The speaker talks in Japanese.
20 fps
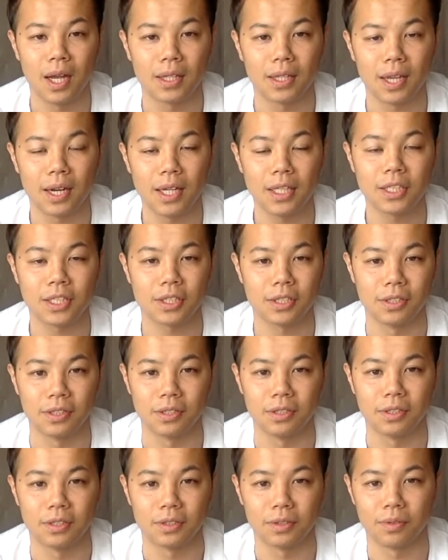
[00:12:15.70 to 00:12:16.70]
新しく
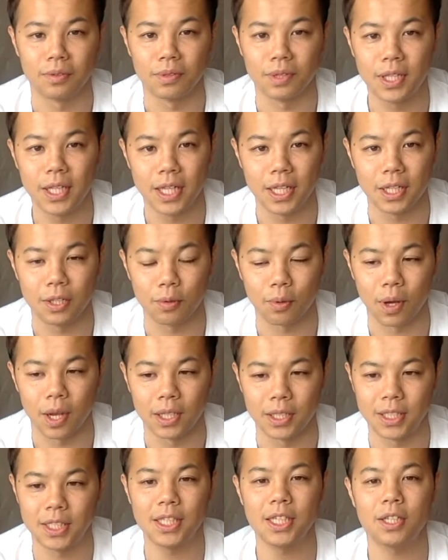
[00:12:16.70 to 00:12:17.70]
その D とか
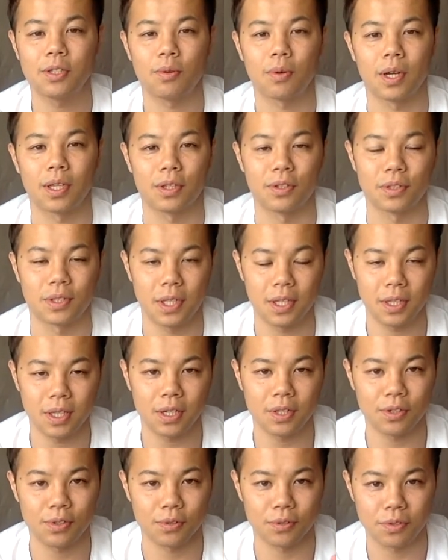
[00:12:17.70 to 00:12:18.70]
G とかっていう選
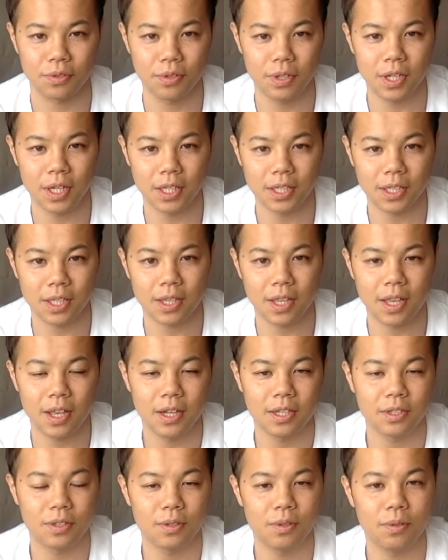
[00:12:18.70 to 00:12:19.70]
択肢を作り出して提
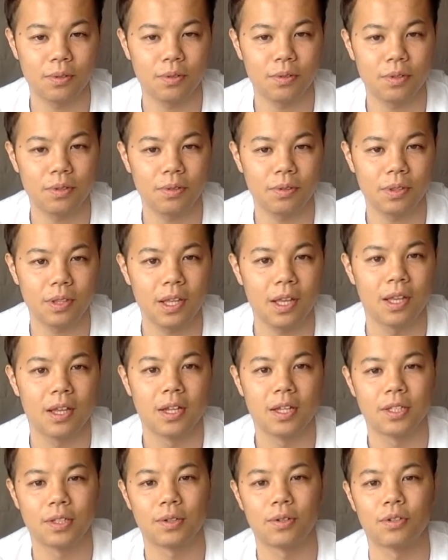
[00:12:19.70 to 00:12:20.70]
案することによって
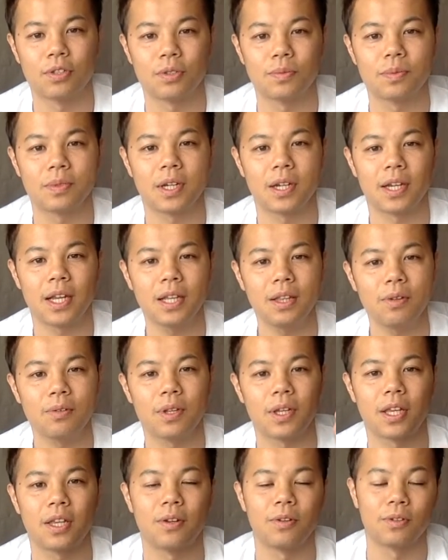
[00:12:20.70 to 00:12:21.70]
それを自分がゲット
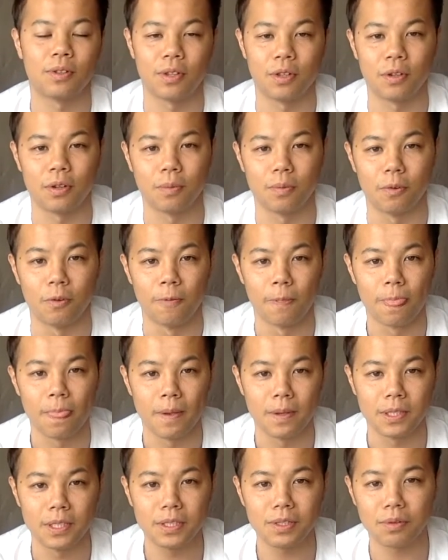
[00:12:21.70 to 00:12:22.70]
できるっていうのも
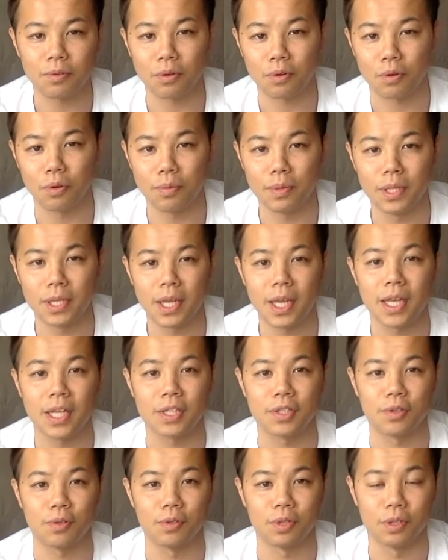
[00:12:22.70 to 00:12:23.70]
実はこれ
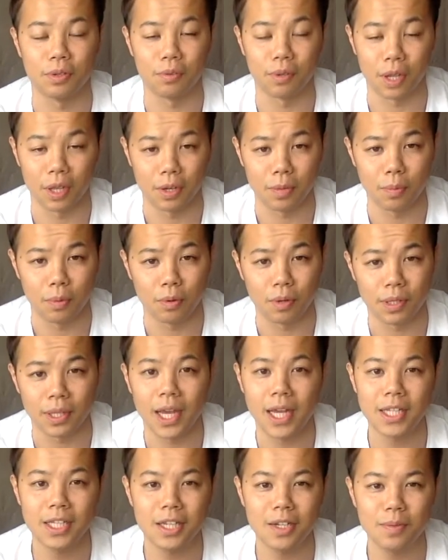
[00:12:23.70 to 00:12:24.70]
コミュニケーションにおける僕は
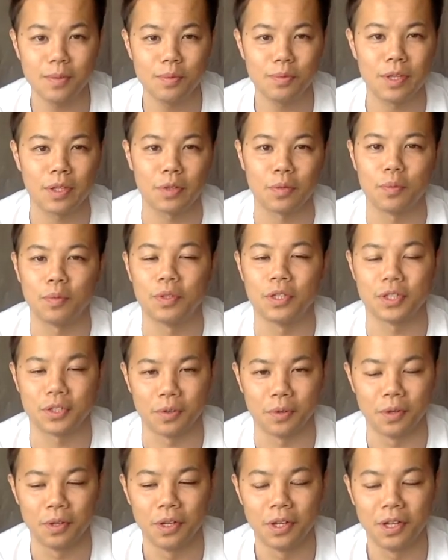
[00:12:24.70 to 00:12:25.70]
大事な部分だと思うんです
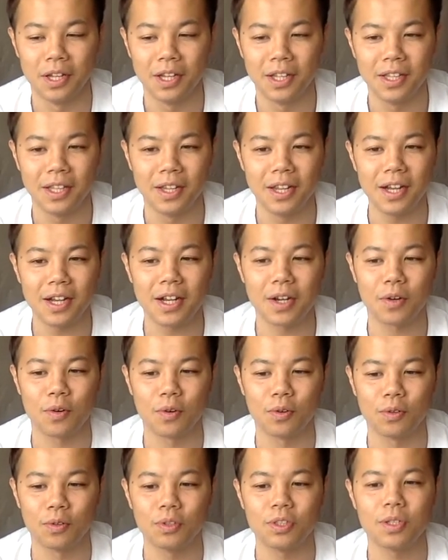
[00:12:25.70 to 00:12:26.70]
よ。なんか
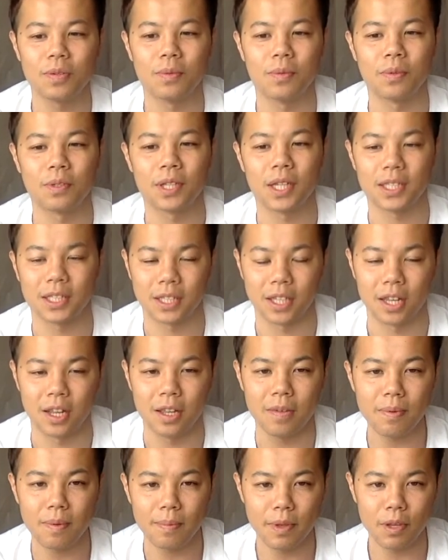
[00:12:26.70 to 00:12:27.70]
こうどうしても僕たちってね
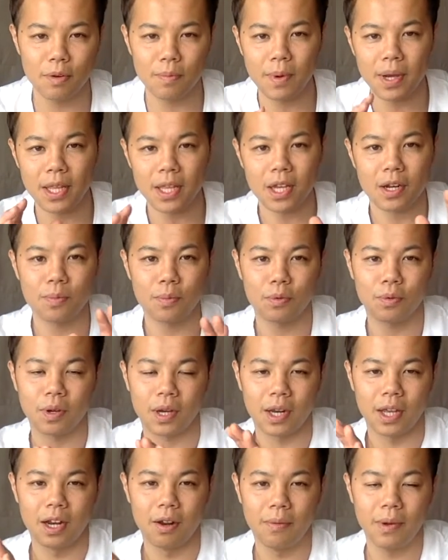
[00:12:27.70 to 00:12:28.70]
今目の前にあるもの
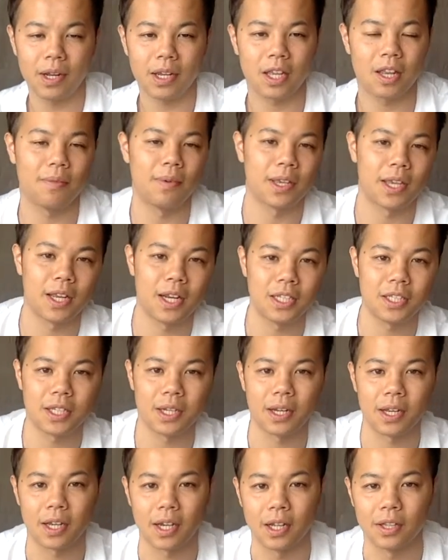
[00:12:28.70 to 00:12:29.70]
から選ばなければいけないん
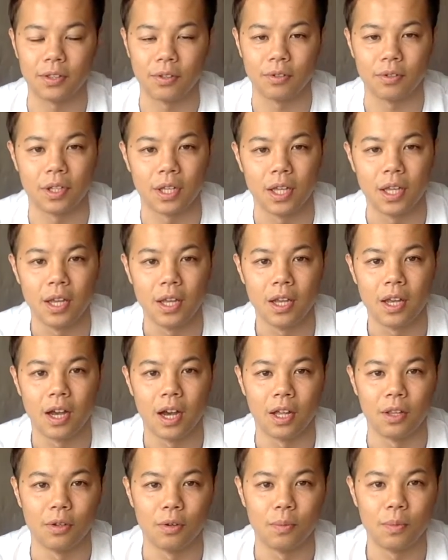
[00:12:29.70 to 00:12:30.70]
じゃないかっていうふうに
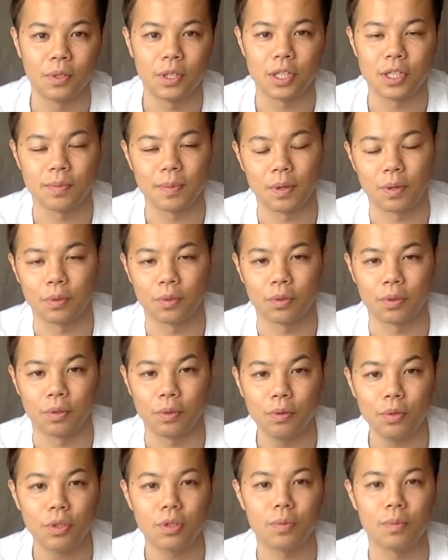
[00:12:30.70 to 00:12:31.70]
あの思ってしまうことって
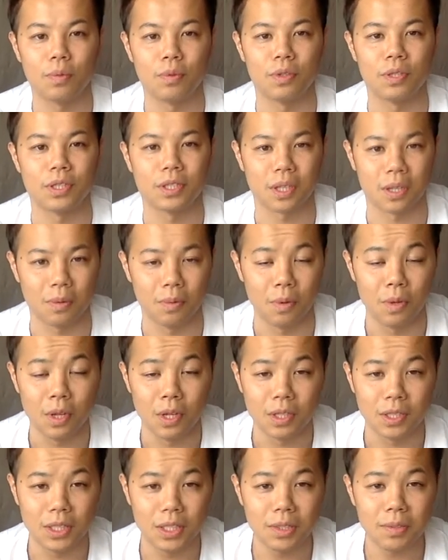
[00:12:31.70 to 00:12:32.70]
多いと思うんですけど
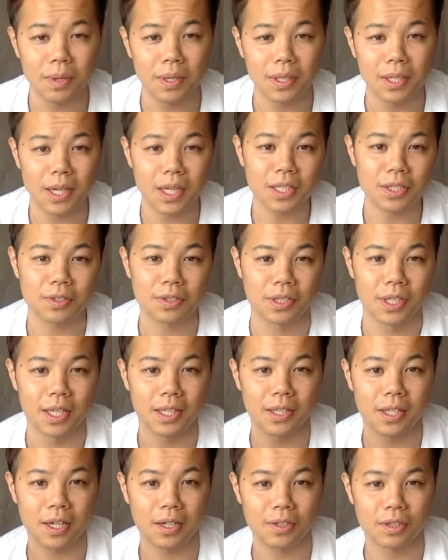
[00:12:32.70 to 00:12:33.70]
実は新しく
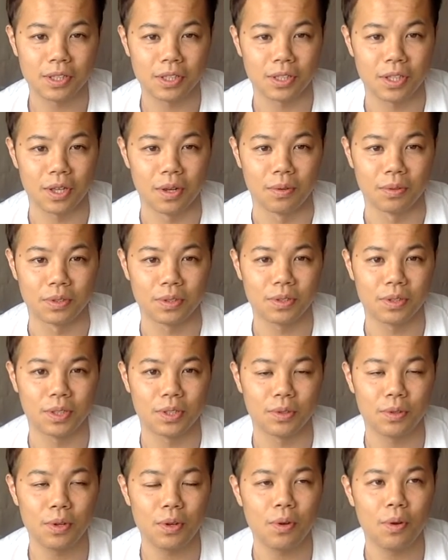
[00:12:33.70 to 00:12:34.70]
選択肢っていうのを作って
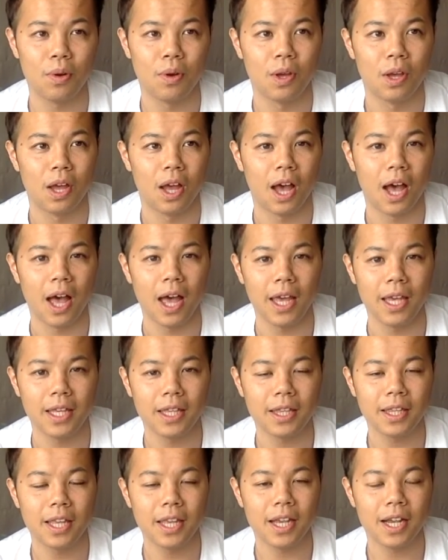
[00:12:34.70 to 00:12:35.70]
それを相
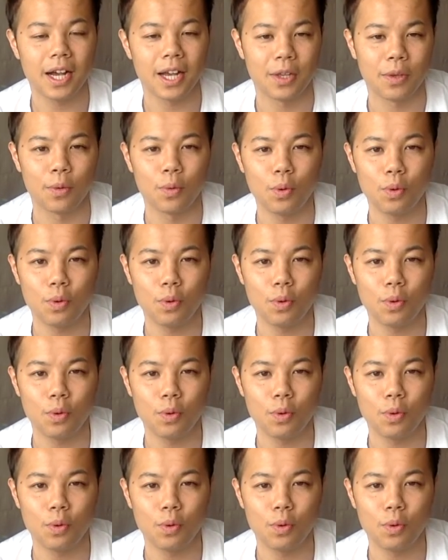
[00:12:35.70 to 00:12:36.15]
手が喜